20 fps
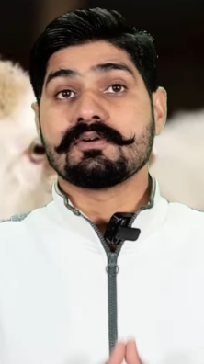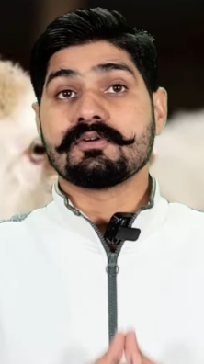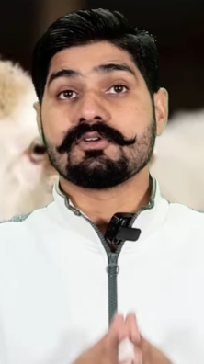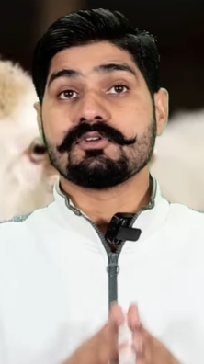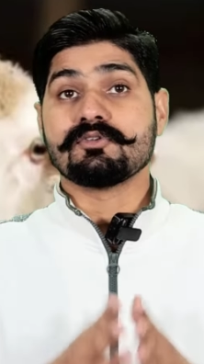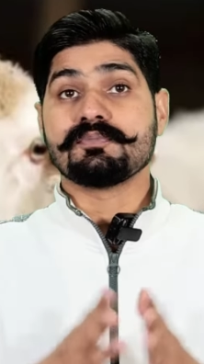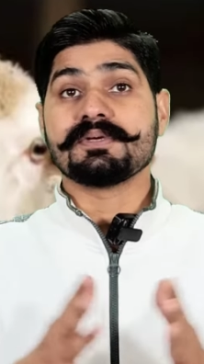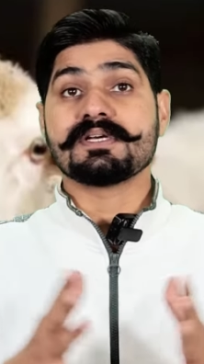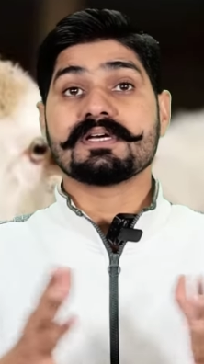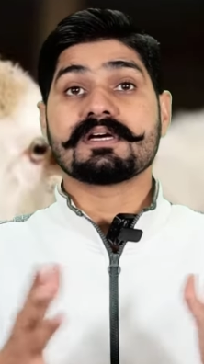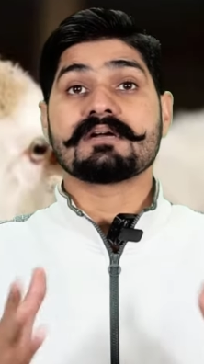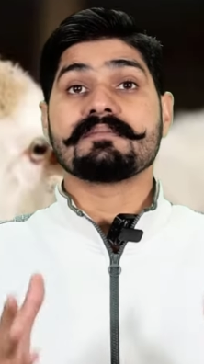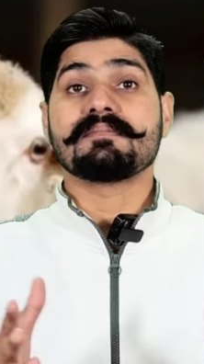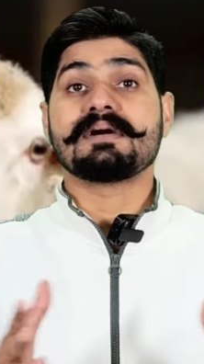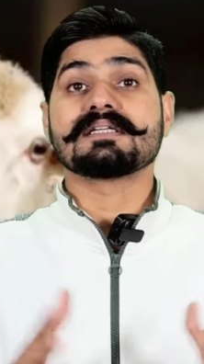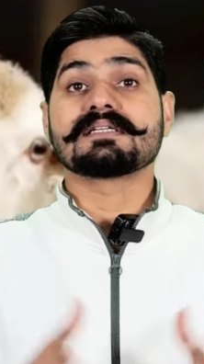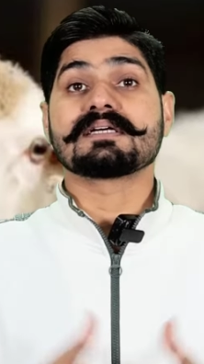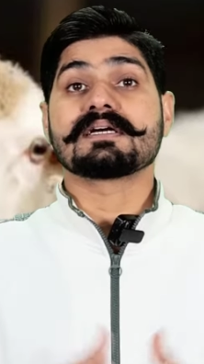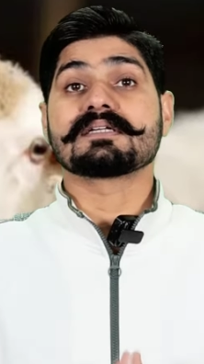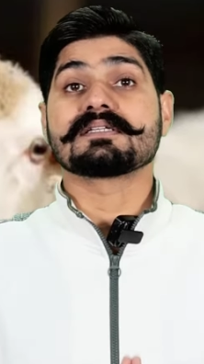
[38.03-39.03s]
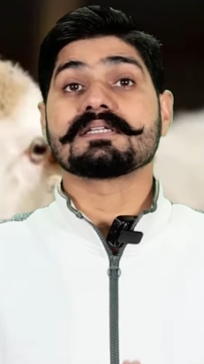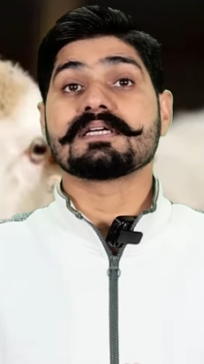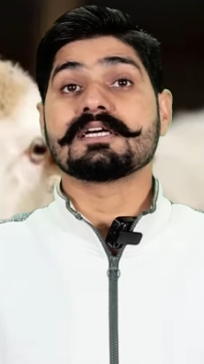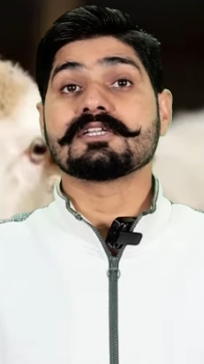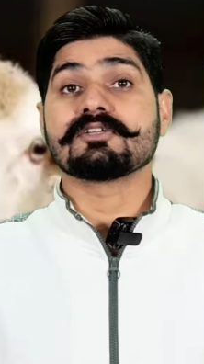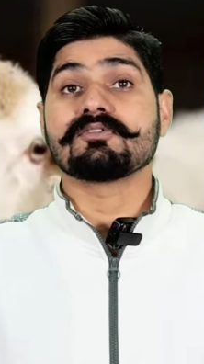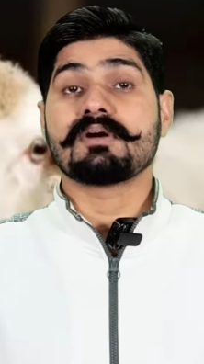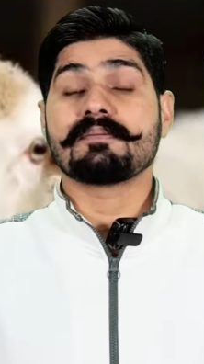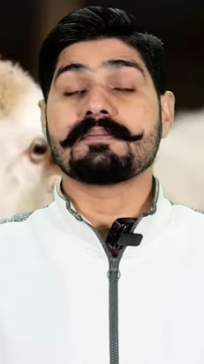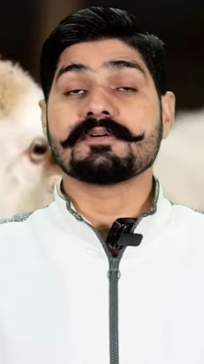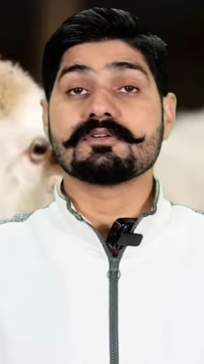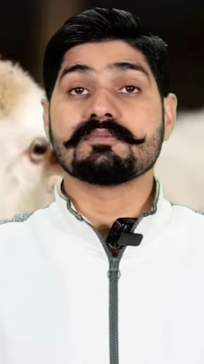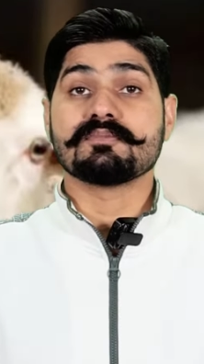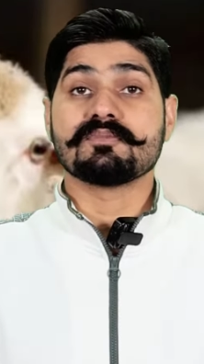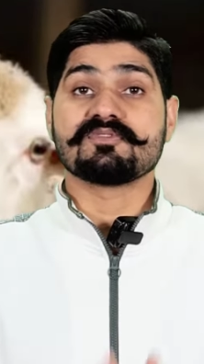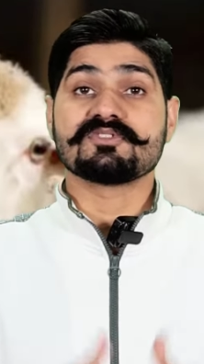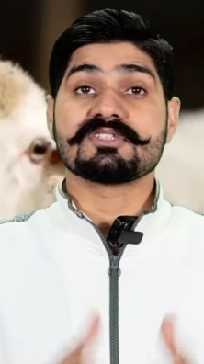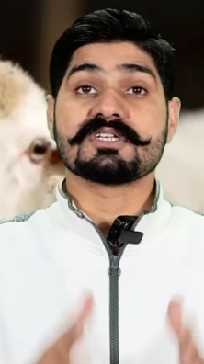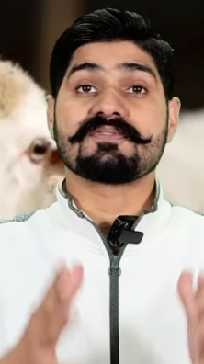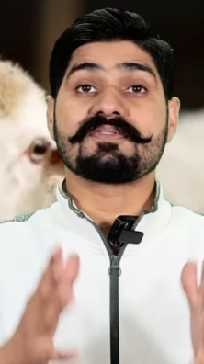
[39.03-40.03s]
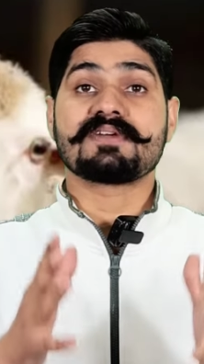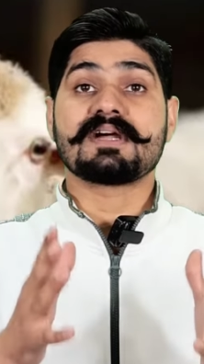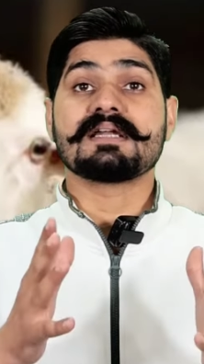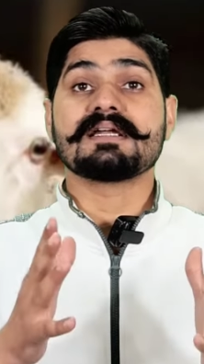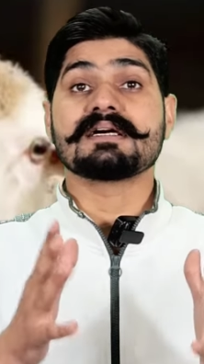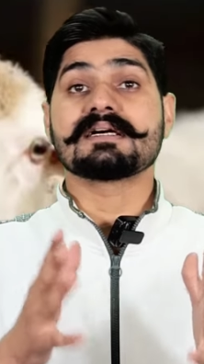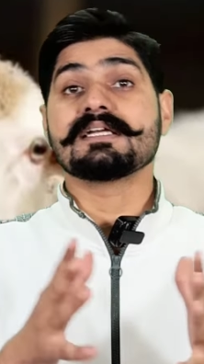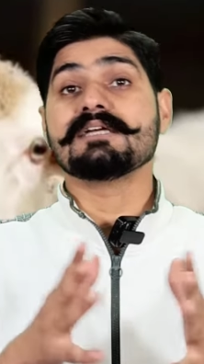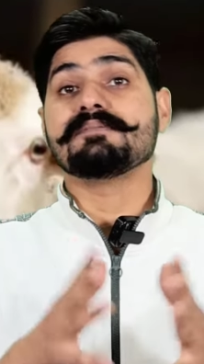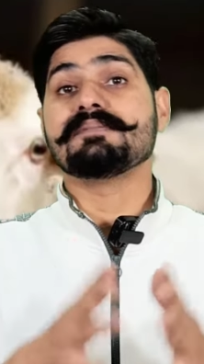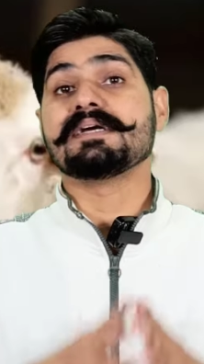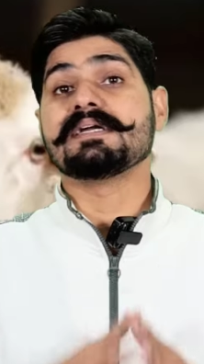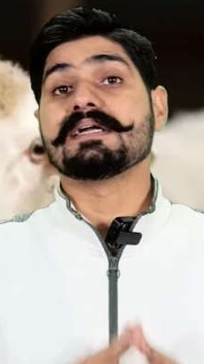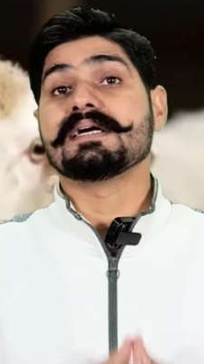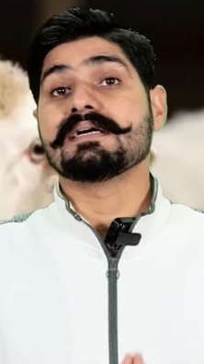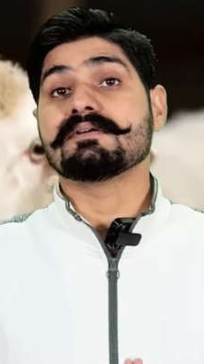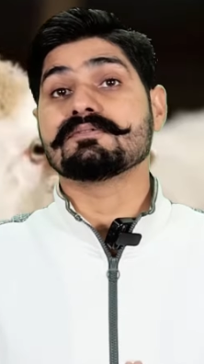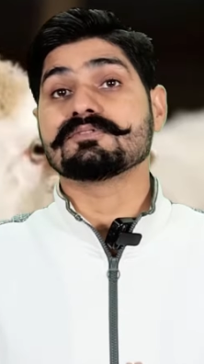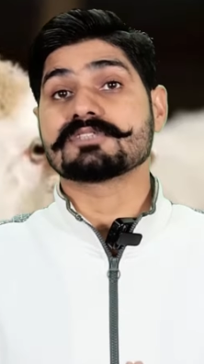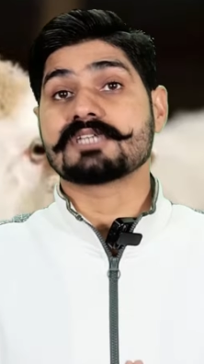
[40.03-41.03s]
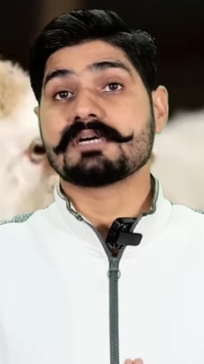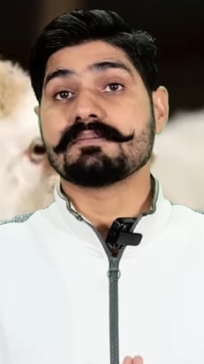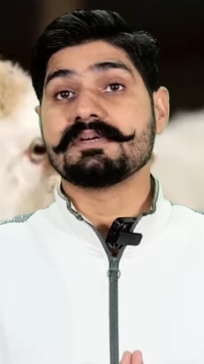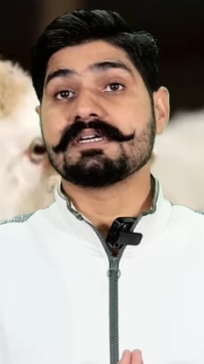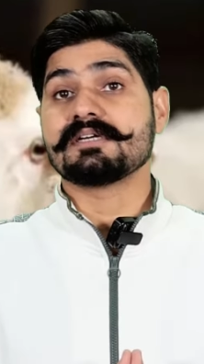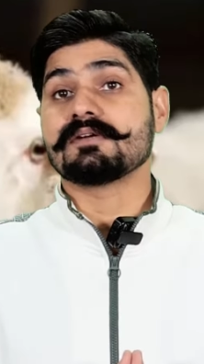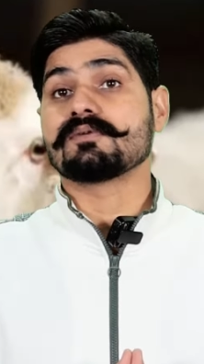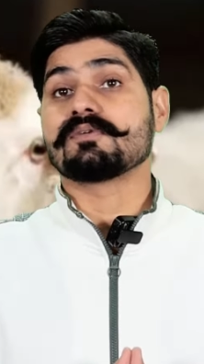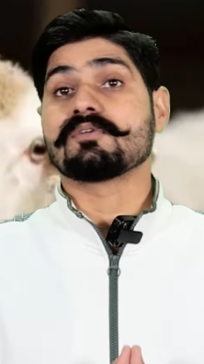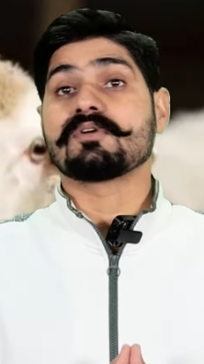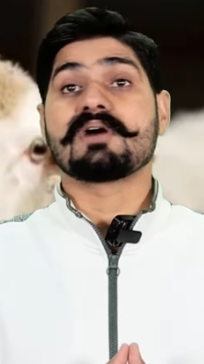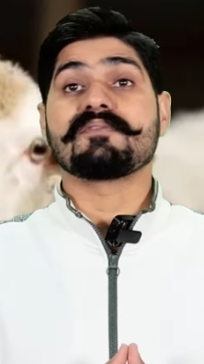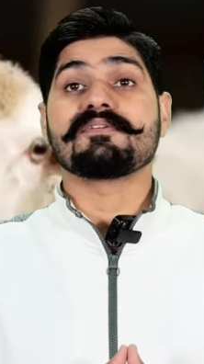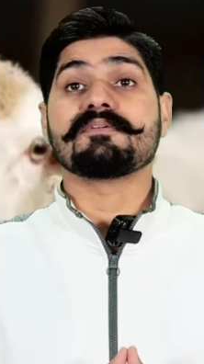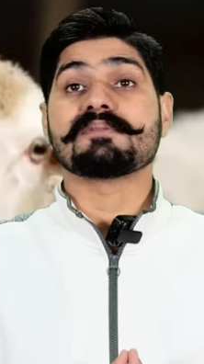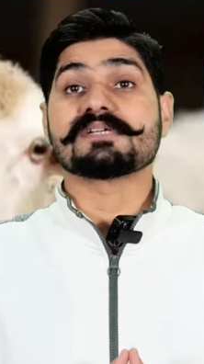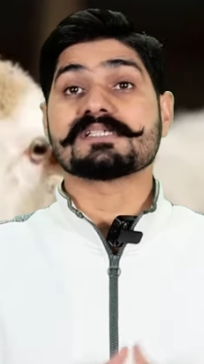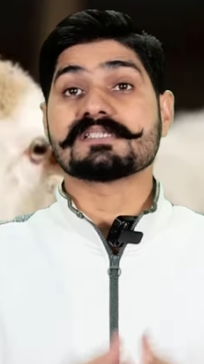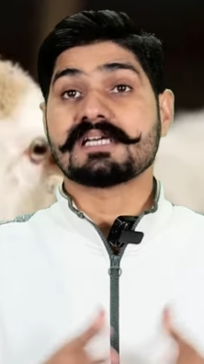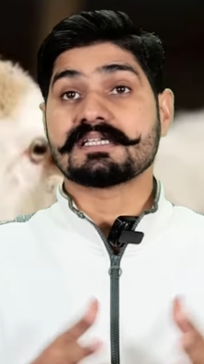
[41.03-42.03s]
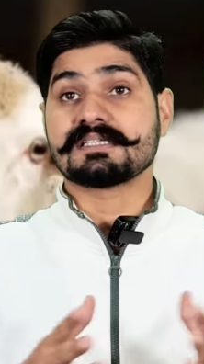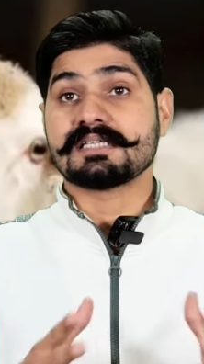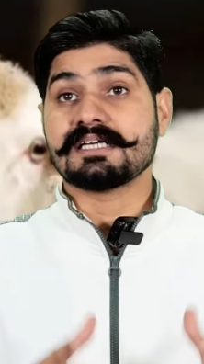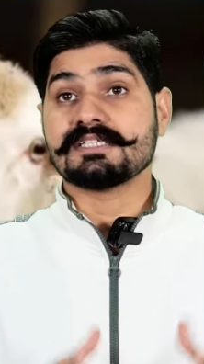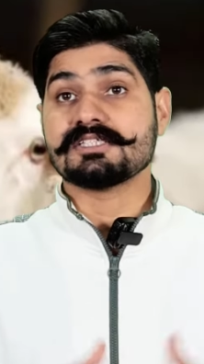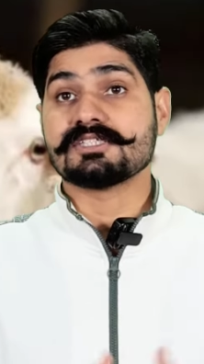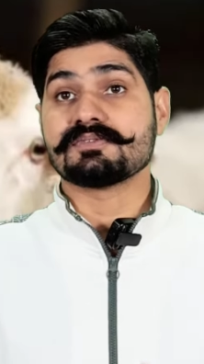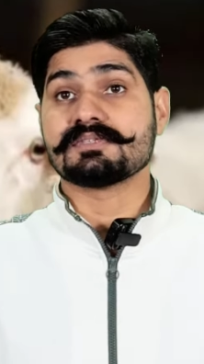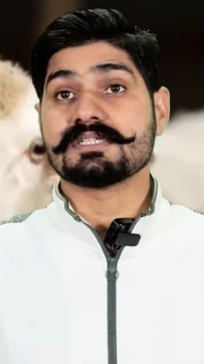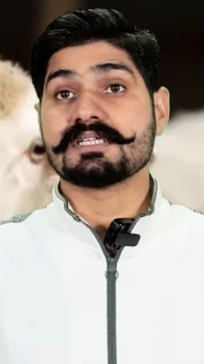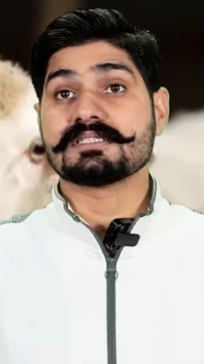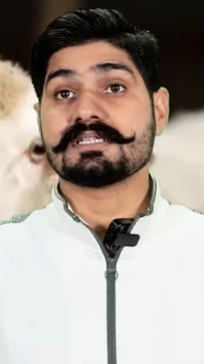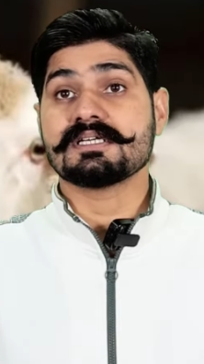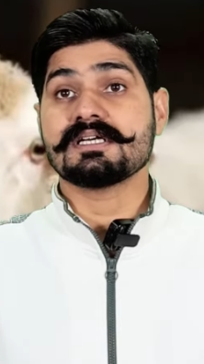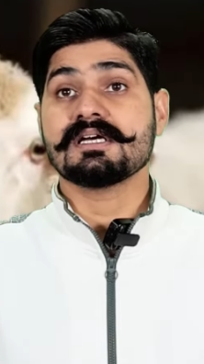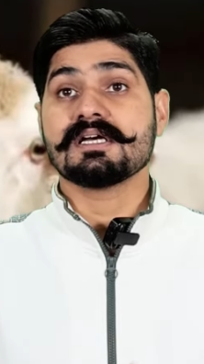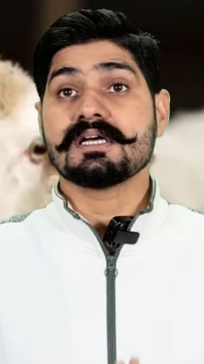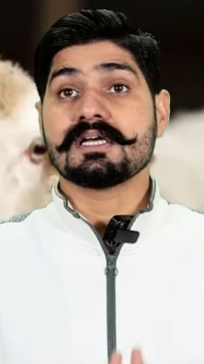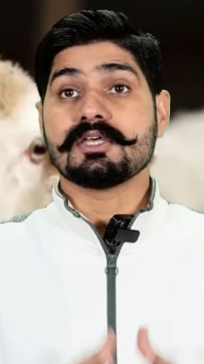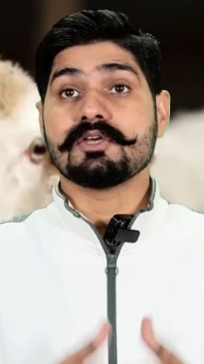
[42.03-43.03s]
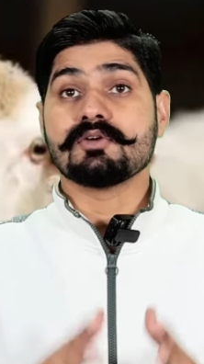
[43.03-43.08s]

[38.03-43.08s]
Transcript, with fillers: और यूपी की अगर हम बात करते हैं तो यहाँ पर जो मुजफ्फरा नगरी भीड़ है उसका मीट लोगों को काफ़ी पसंद आता है जिस वजह से